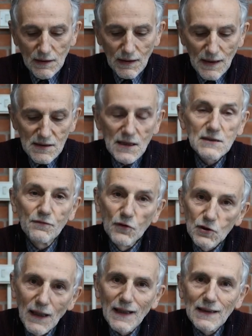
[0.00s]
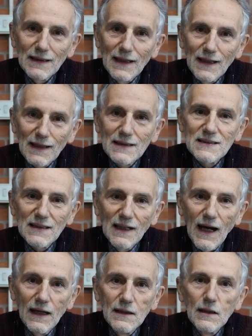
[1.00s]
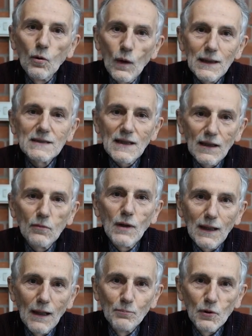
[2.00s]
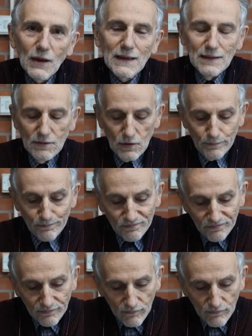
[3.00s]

riesce a sfondare nell'RSA ha, quello sarà un caporetto.